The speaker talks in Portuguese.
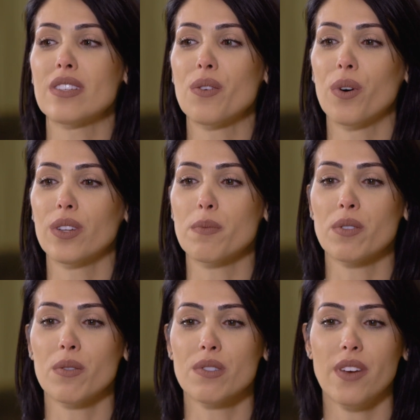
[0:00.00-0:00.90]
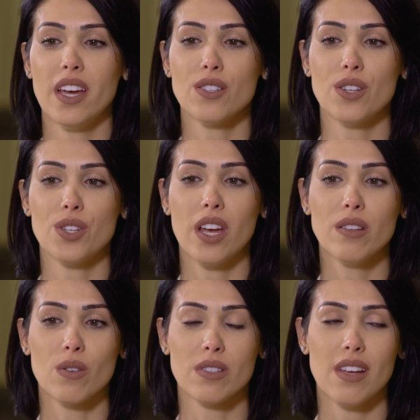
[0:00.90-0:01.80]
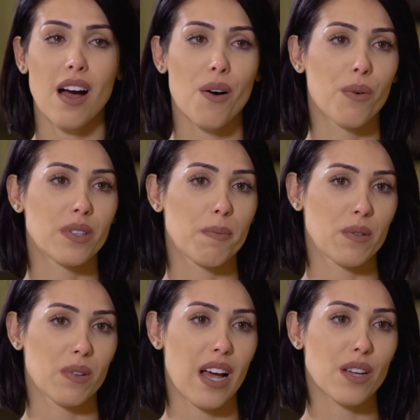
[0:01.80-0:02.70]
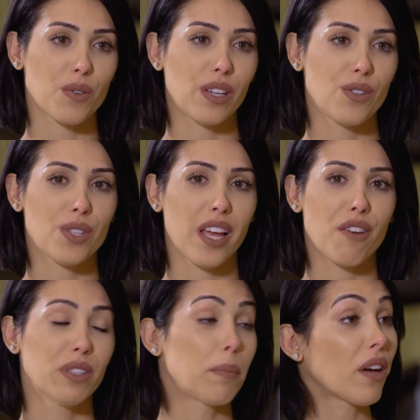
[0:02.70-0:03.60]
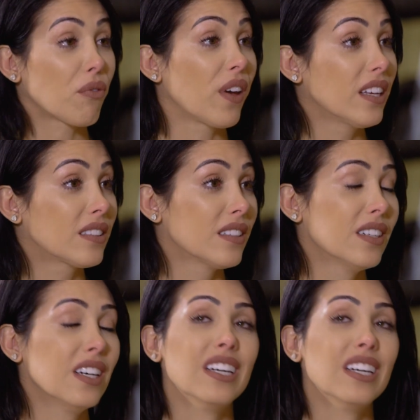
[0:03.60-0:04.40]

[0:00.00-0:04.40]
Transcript: assim quando as pessoas veem a gente em rede social, as pessoas acham que a gente tem a vida perfeita